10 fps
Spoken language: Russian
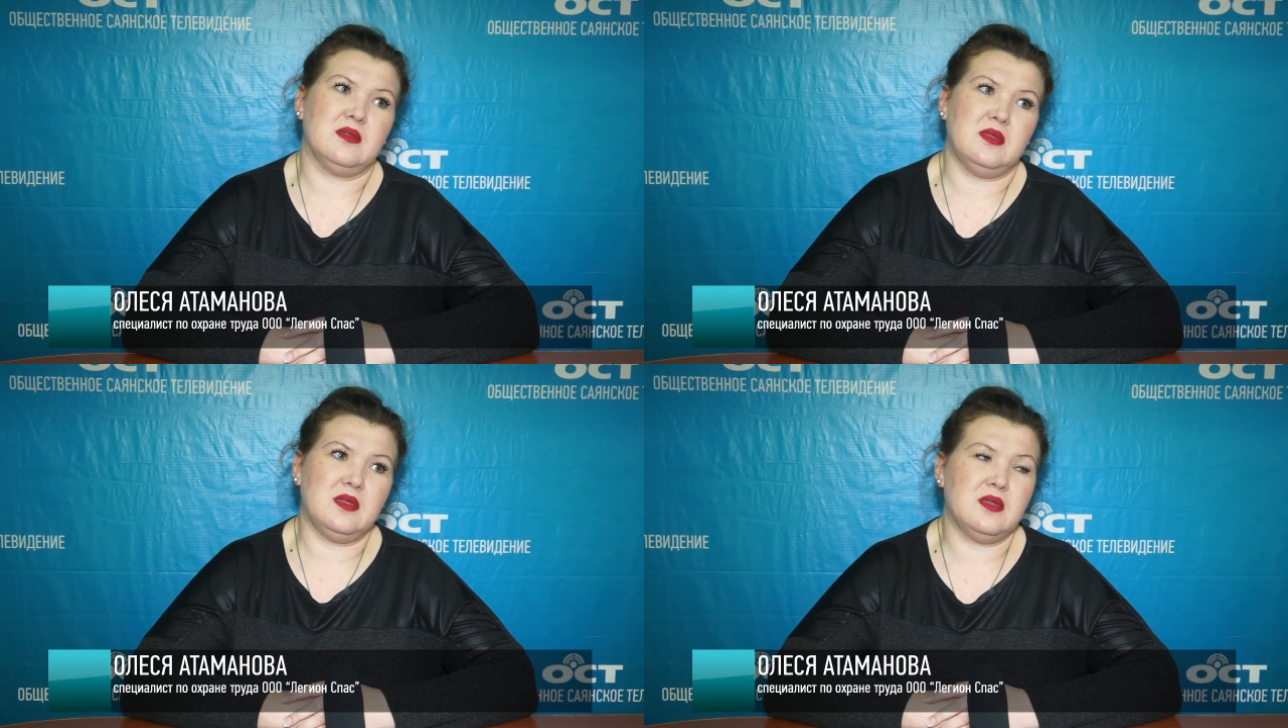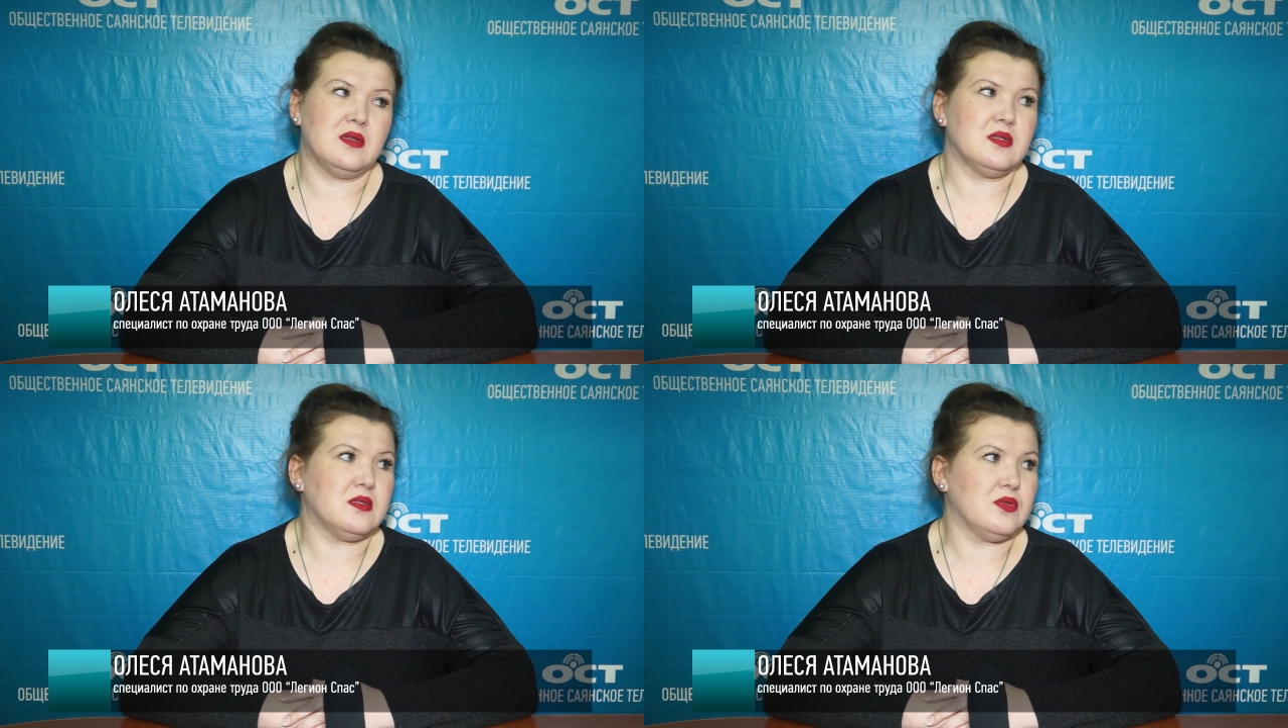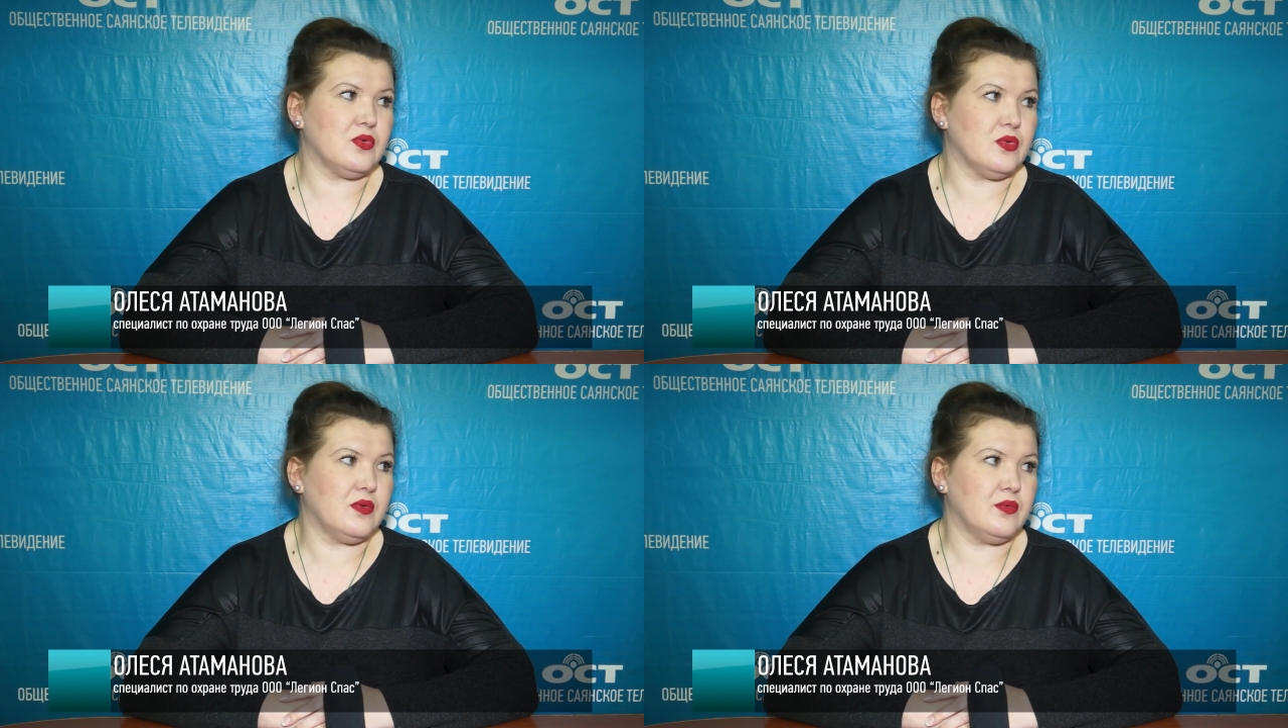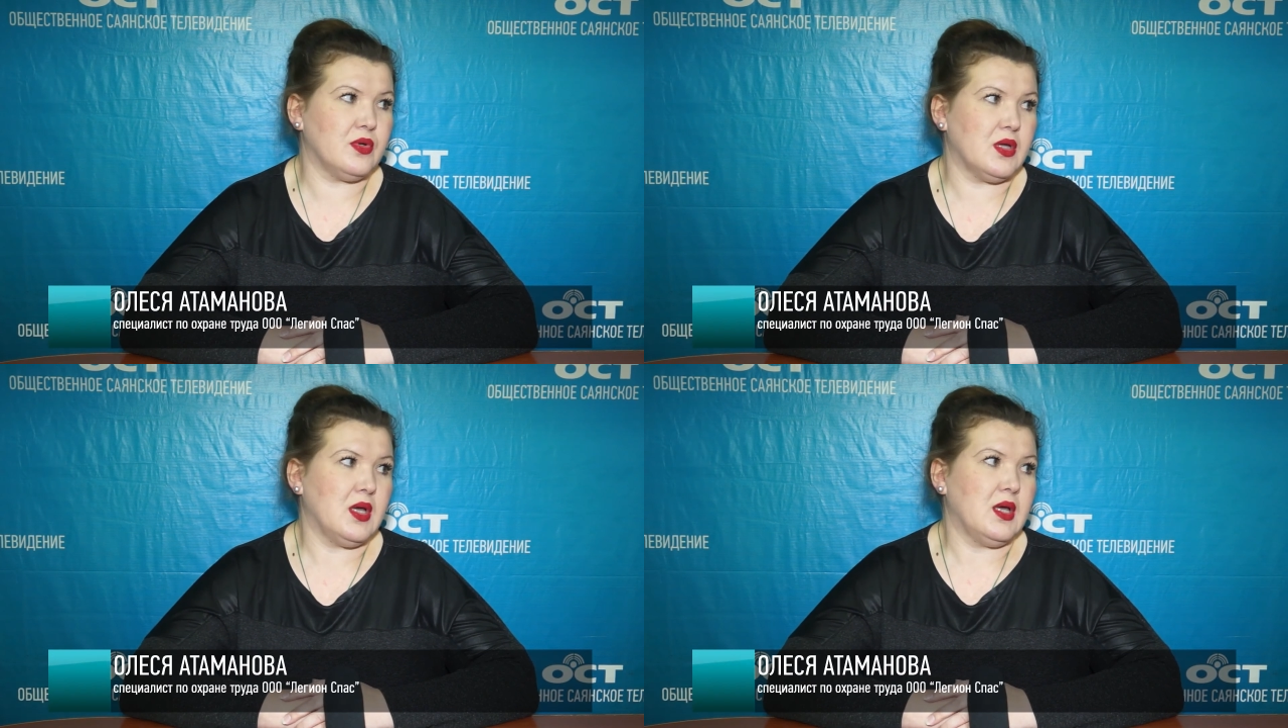деятельности
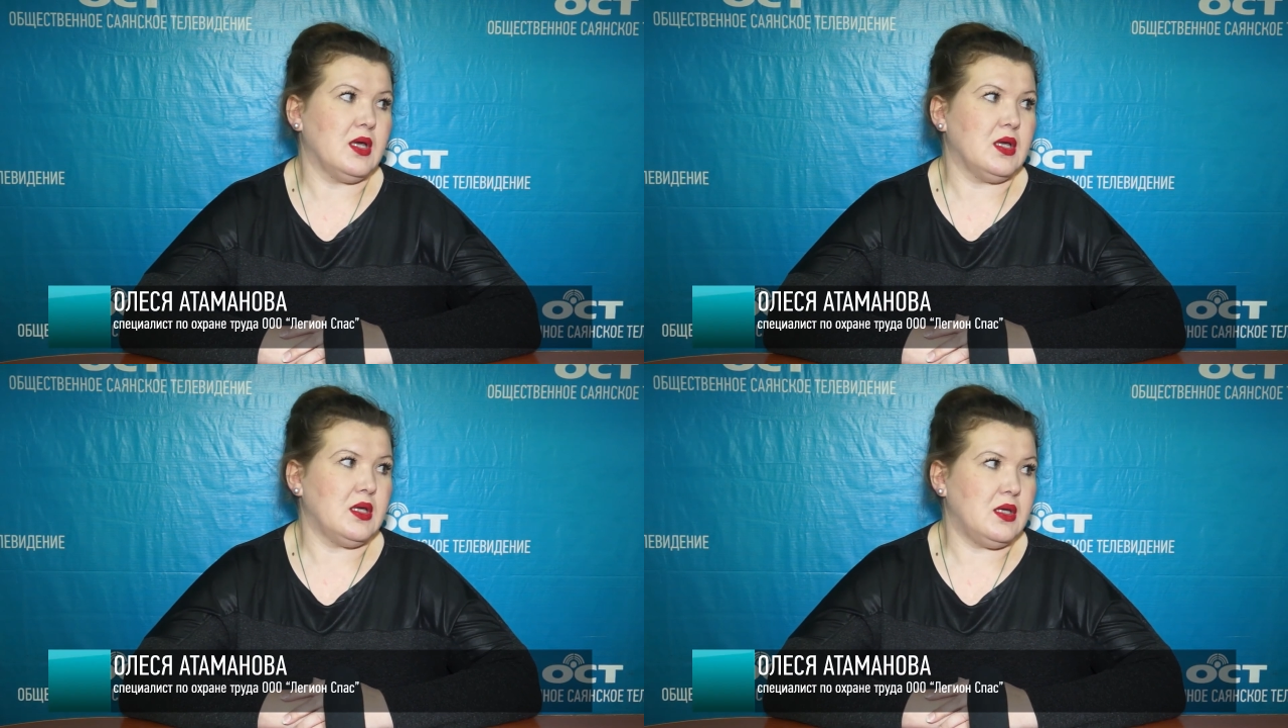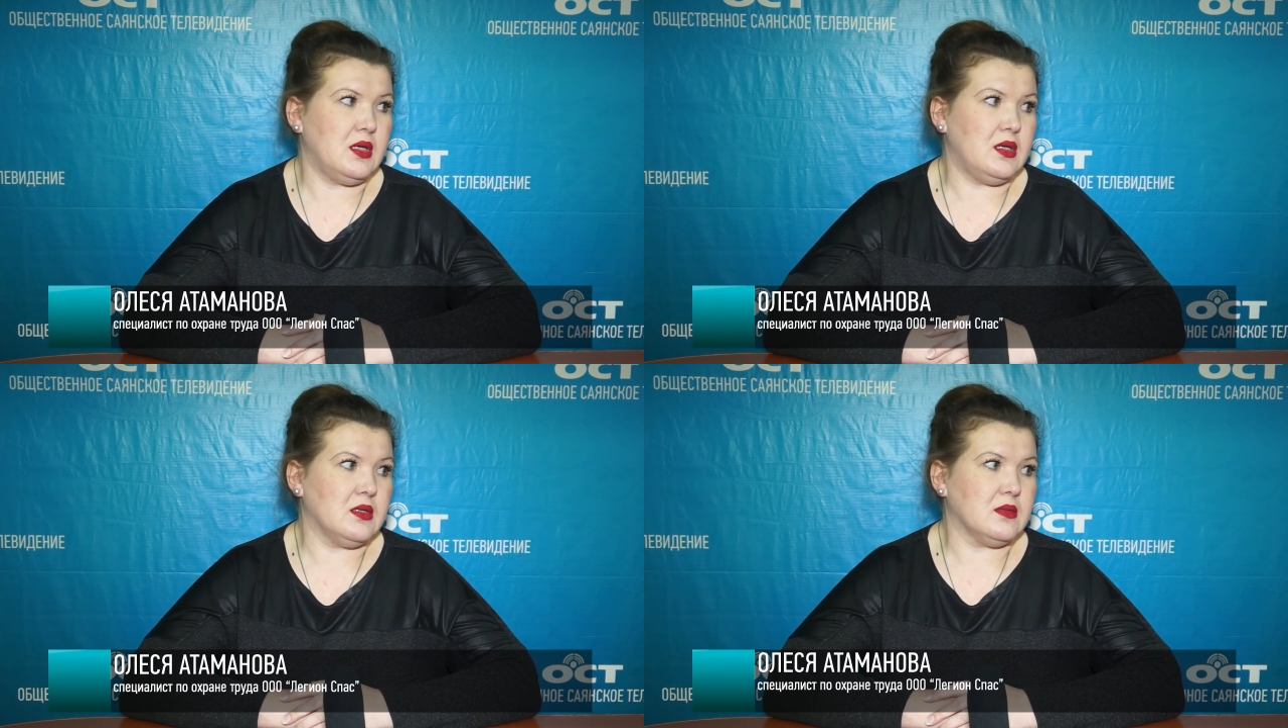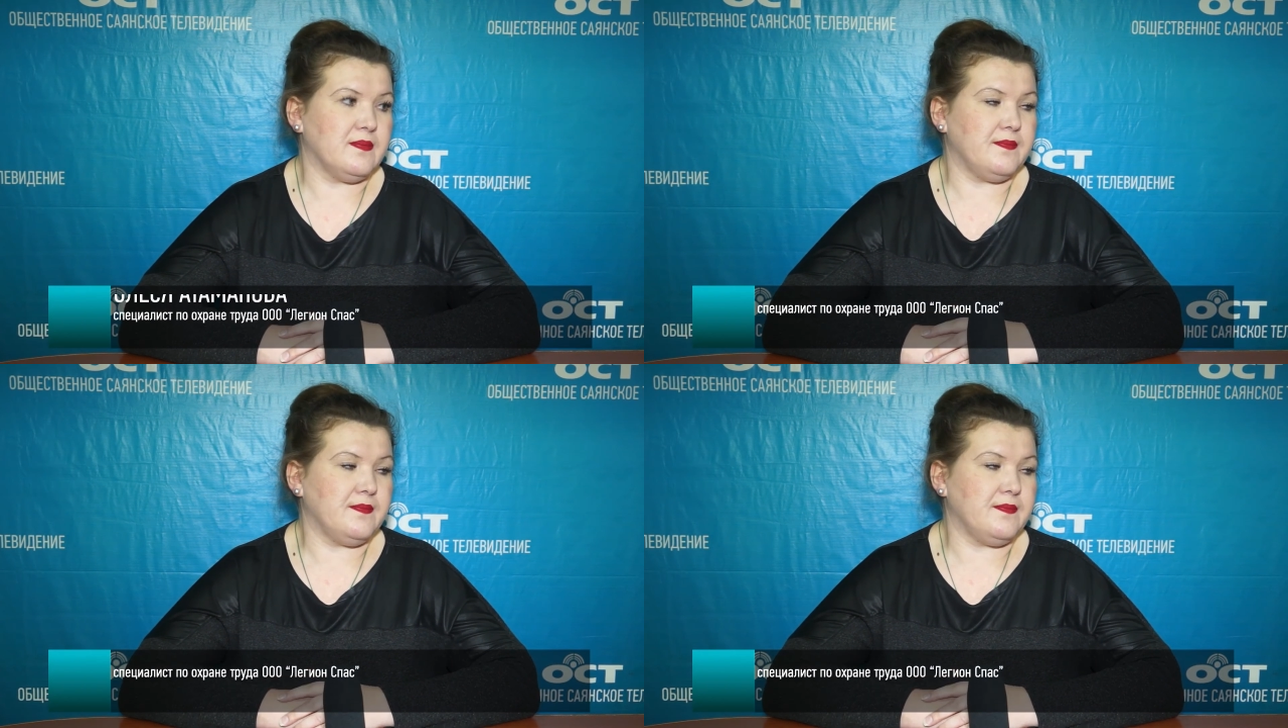трудовой и